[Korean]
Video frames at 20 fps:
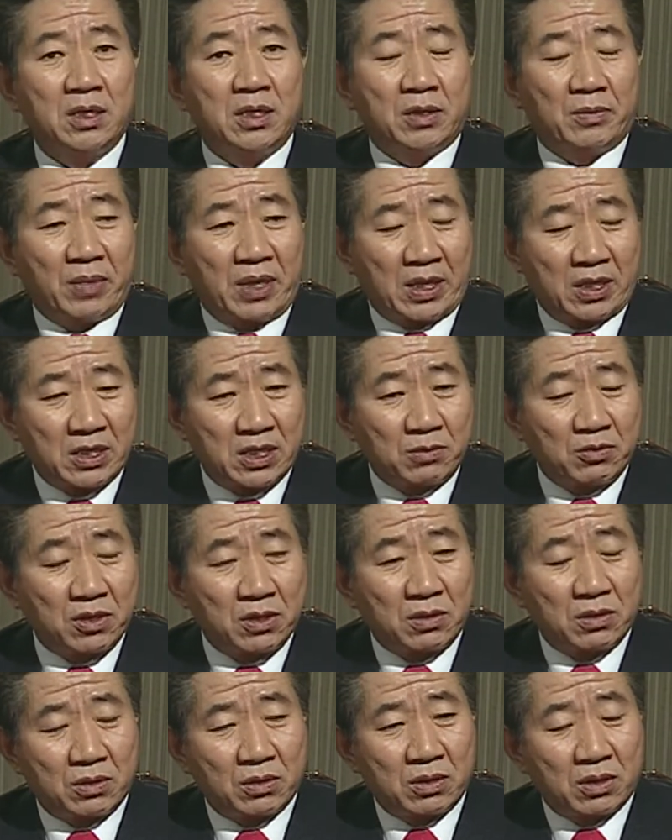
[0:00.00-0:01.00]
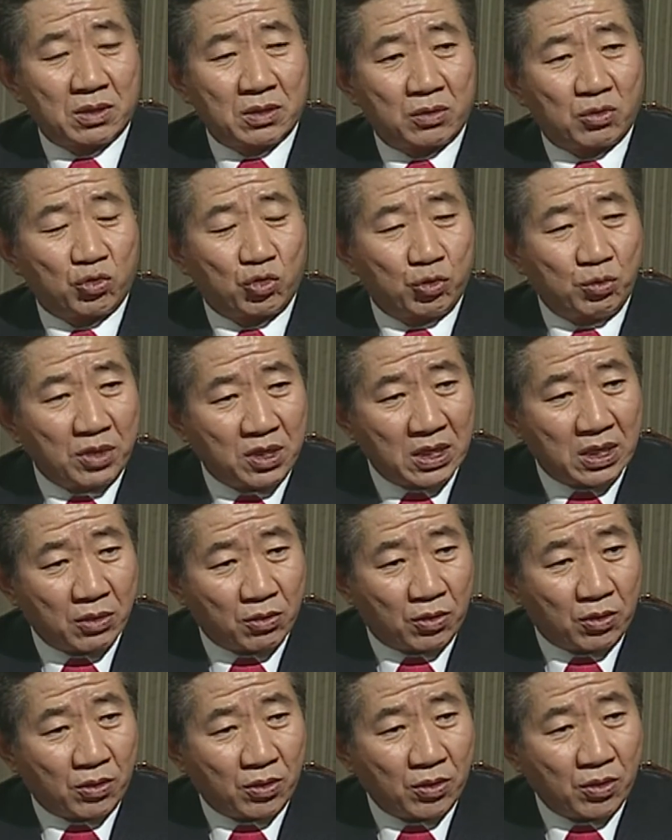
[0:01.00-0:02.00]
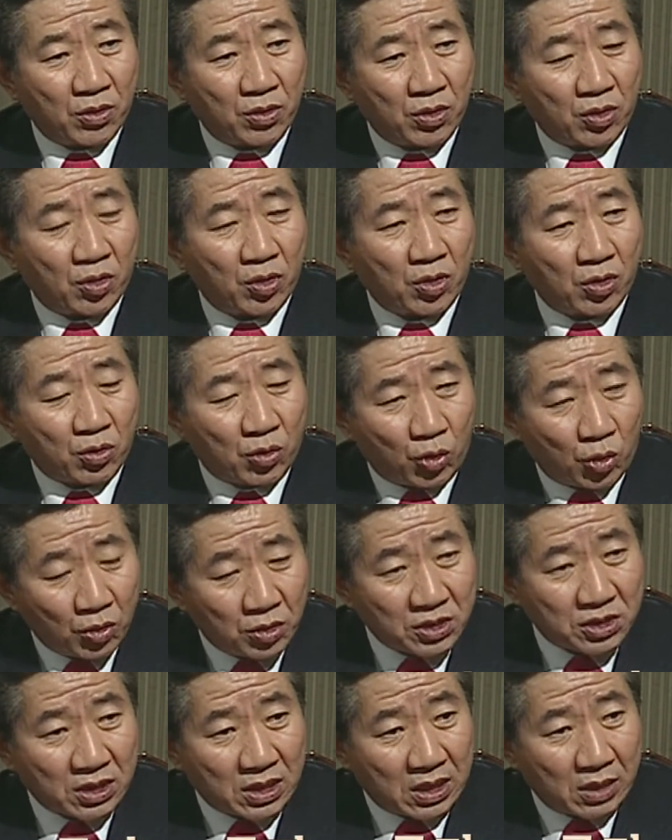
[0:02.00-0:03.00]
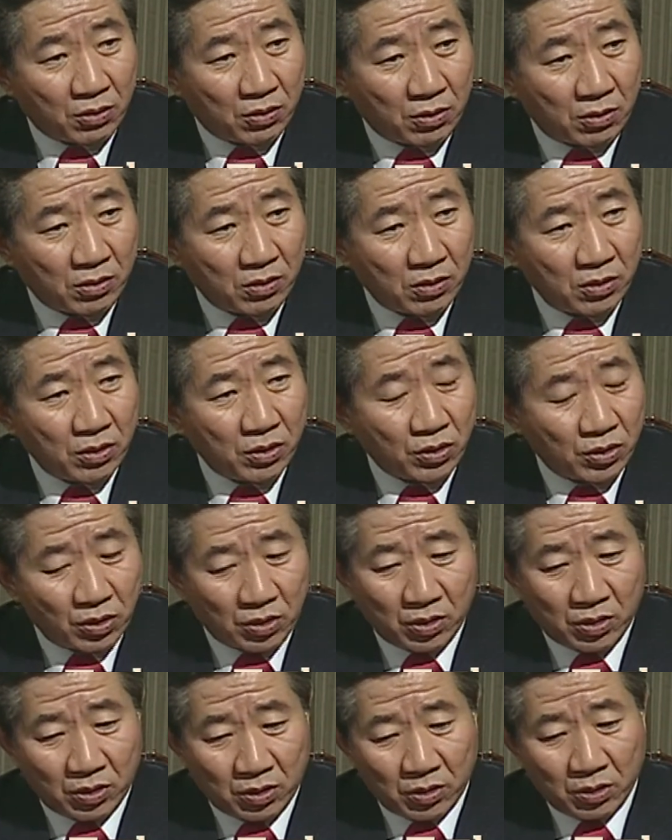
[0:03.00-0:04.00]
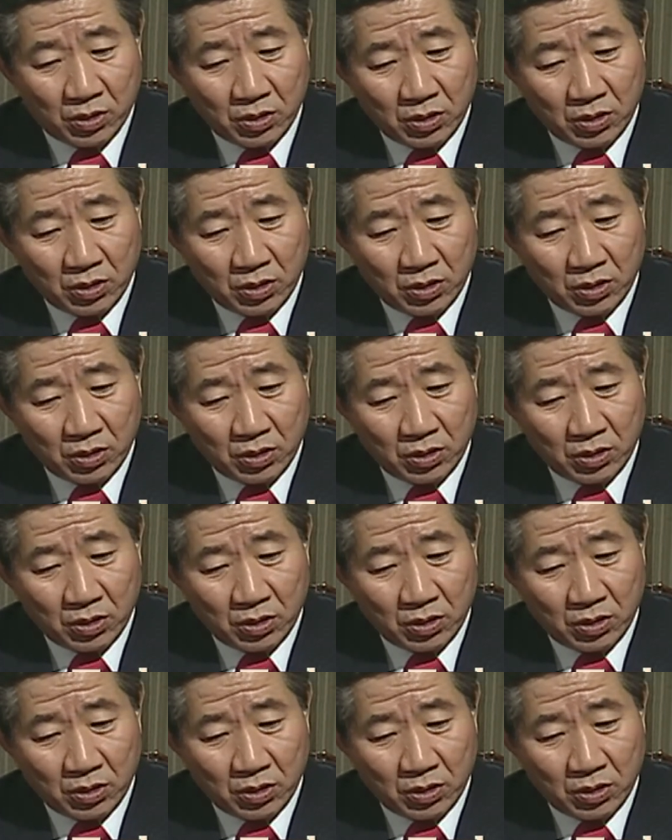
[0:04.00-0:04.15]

말하자면 투명하고 어, 공정하고 어,